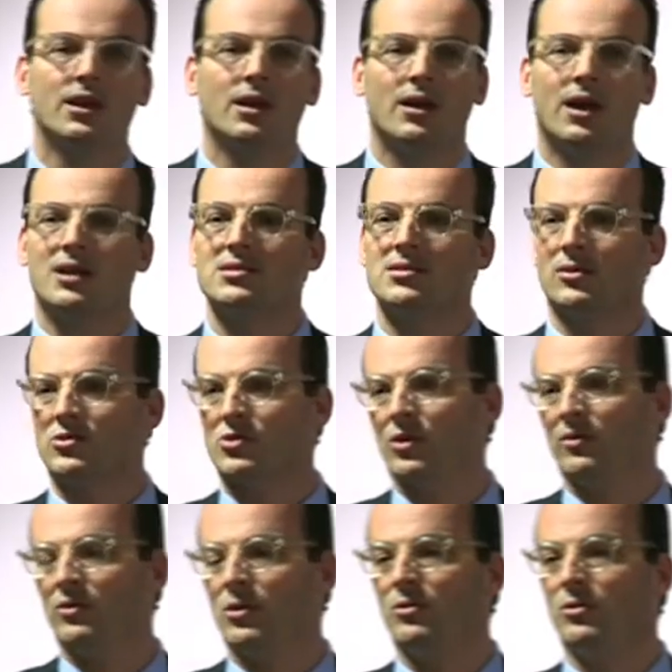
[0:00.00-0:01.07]
als der
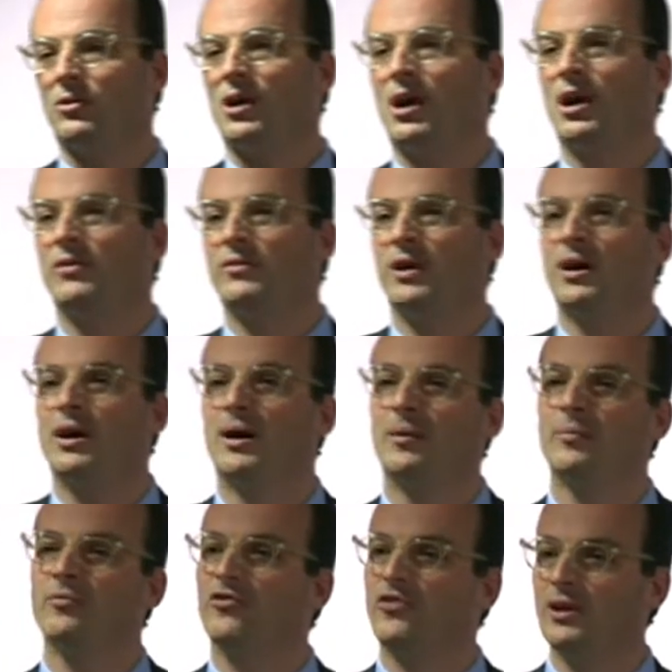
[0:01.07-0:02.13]
Server noch lokal war,
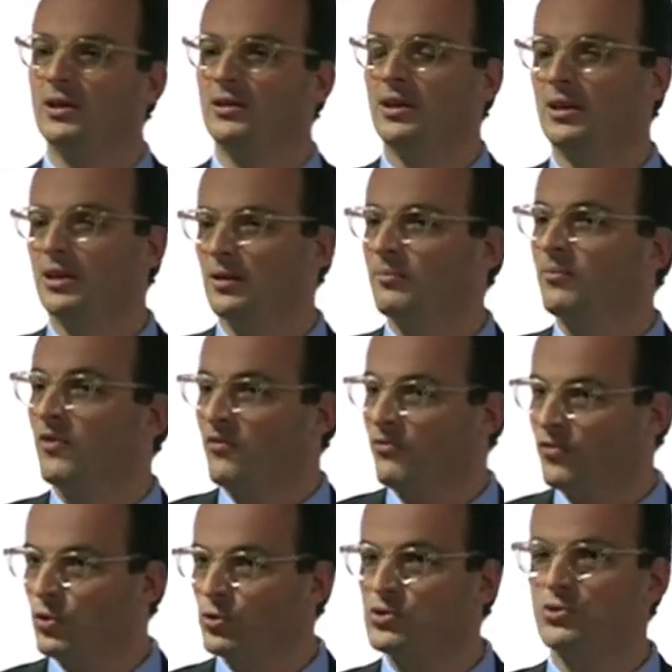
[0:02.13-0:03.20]
haben viele Dinge
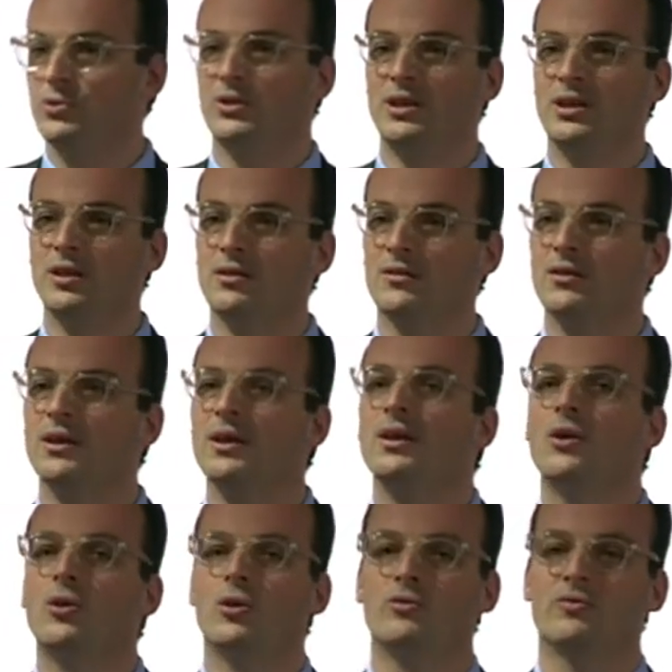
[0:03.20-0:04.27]
funktioniert
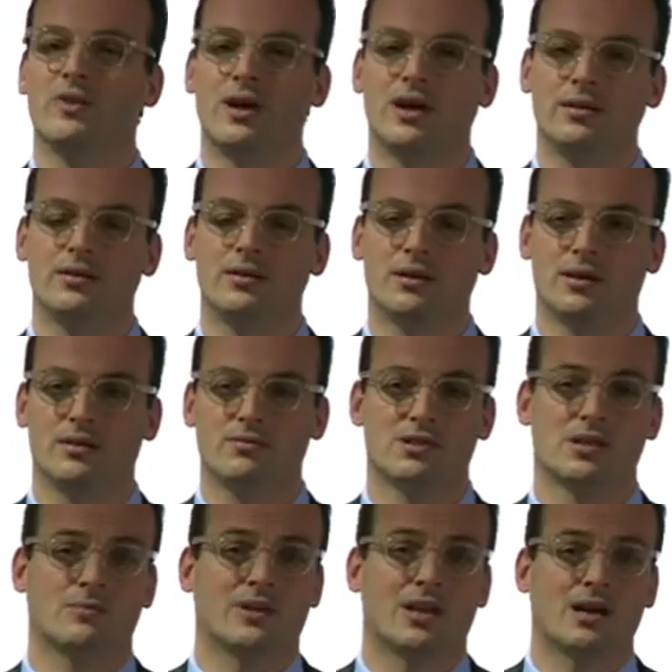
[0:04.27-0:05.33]
und waren, äh, wie
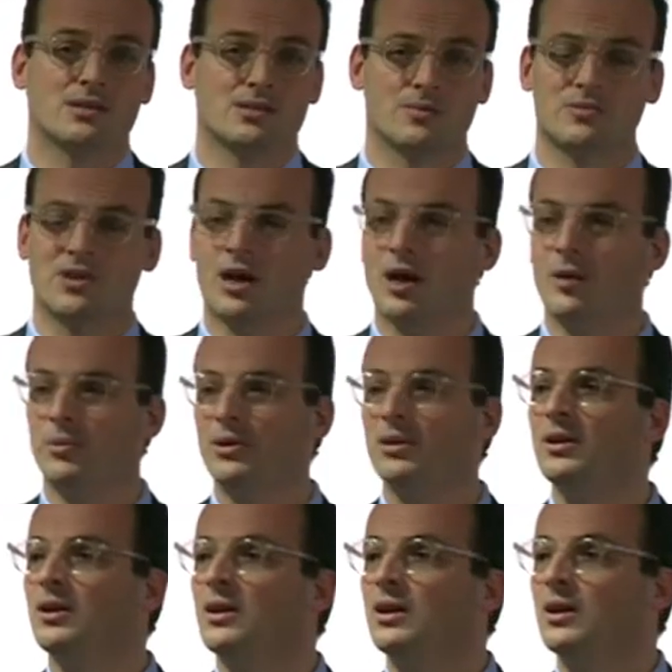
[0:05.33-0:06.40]
sagt man, akzeptabel
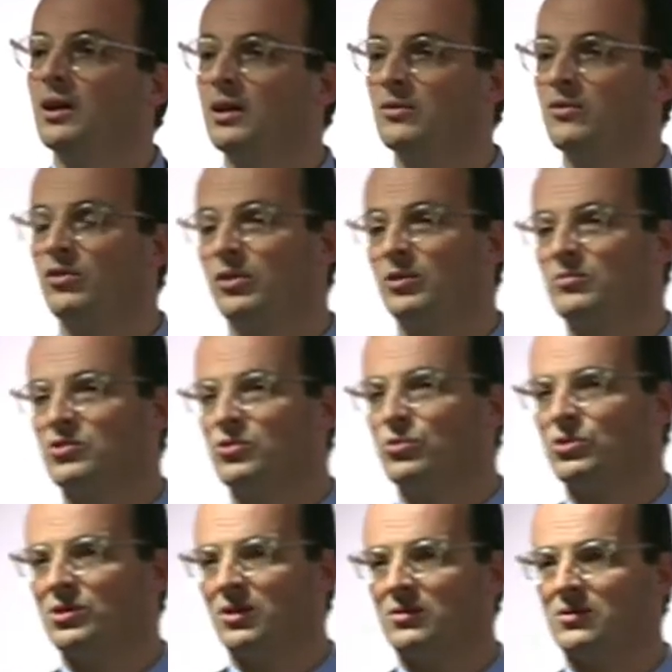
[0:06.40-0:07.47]
hin zu einem
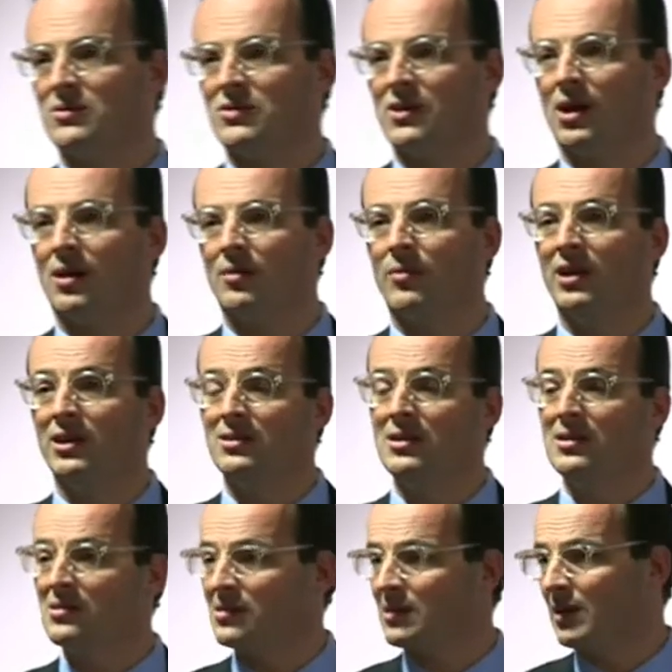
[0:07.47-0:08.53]
Zustand zu sagen, meine
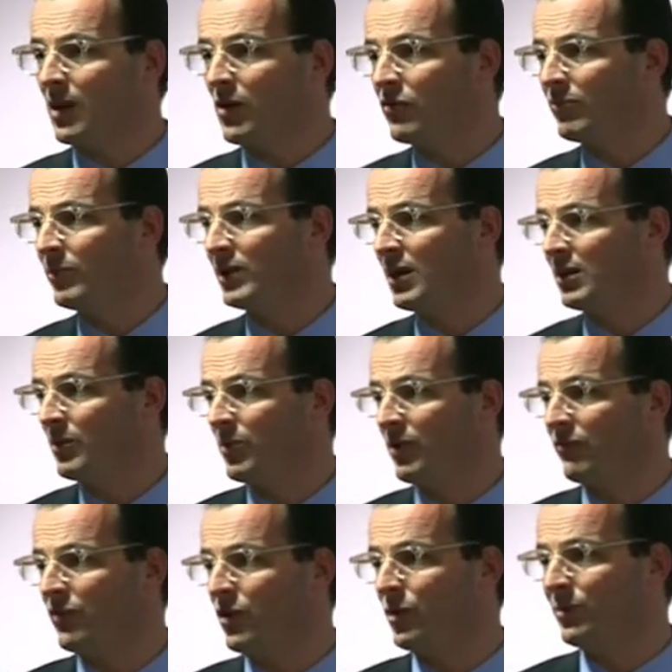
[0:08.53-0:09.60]
Dienste laufen mit einer
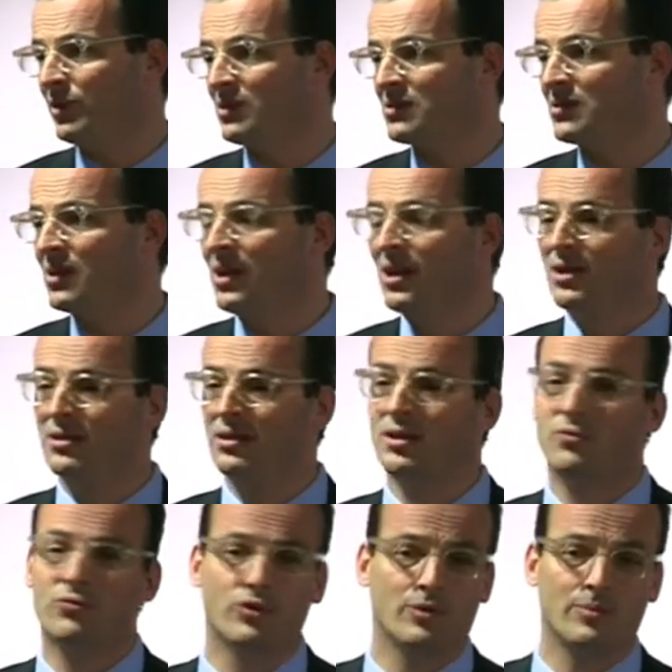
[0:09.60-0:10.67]
Performance, die
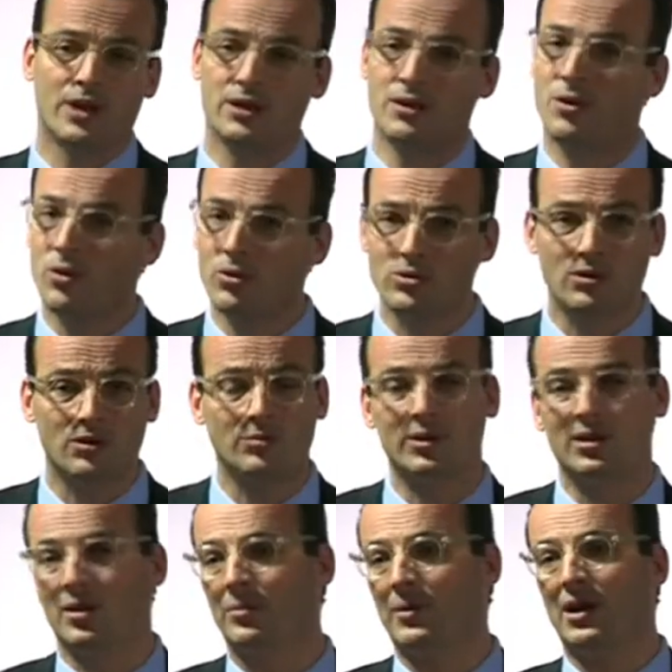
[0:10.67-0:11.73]
für meine
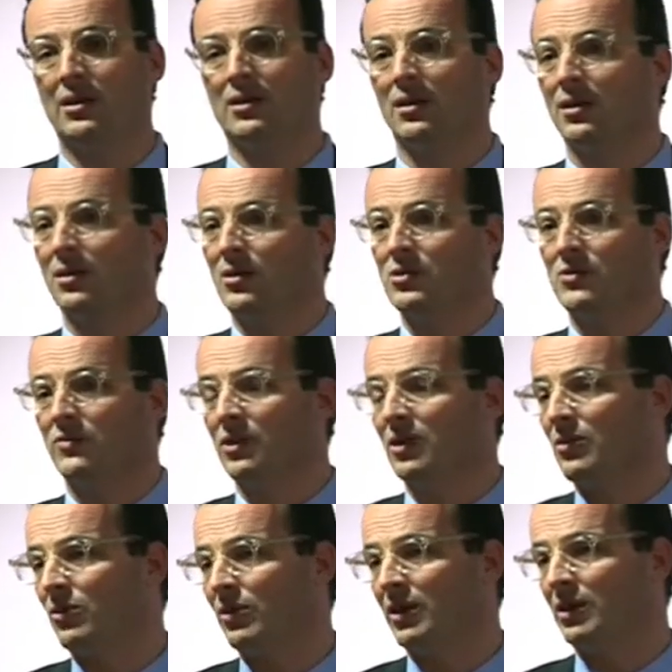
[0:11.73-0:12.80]
Hongkong-Mitarbeiter genauso für die
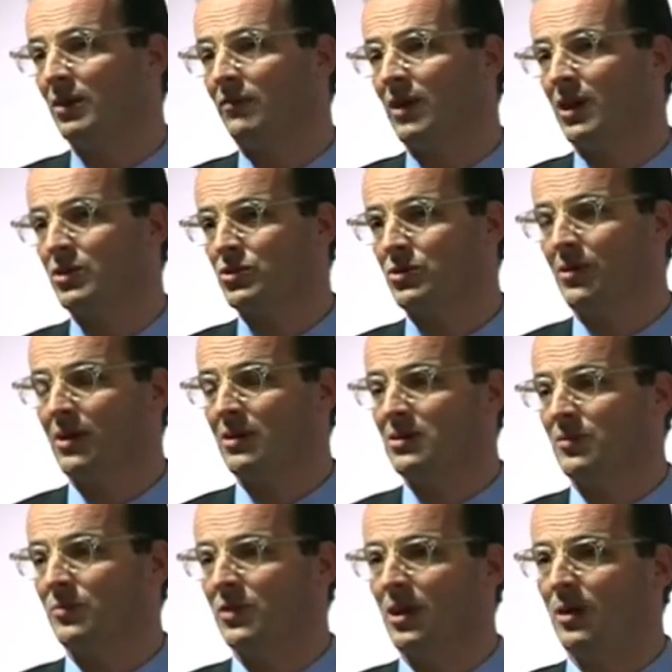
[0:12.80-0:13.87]
Kollegen in Warschau
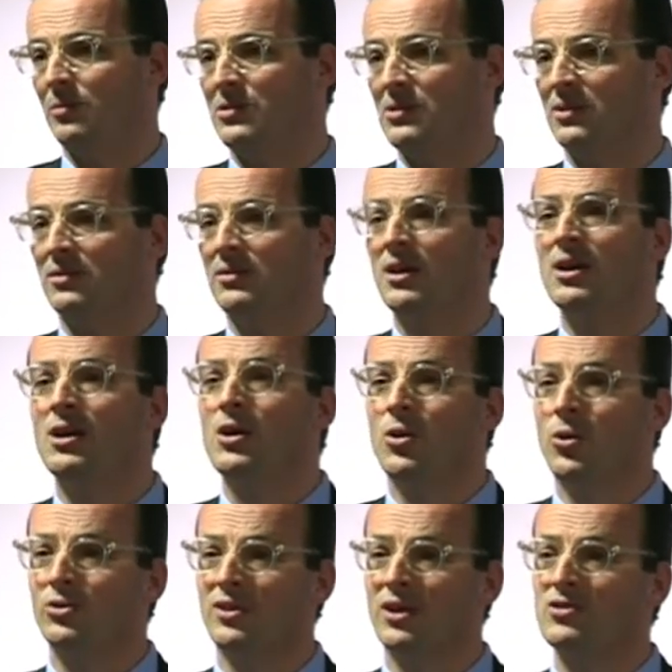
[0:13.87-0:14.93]
akzeptabel sind
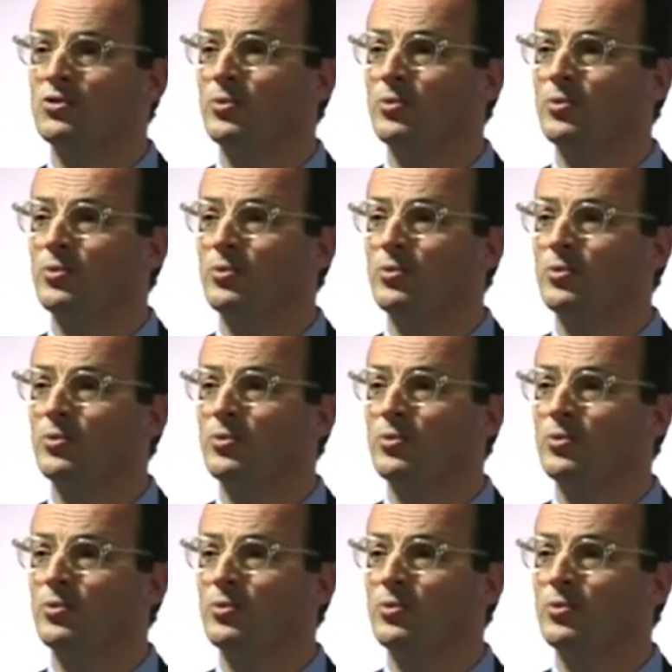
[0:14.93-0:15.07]
und das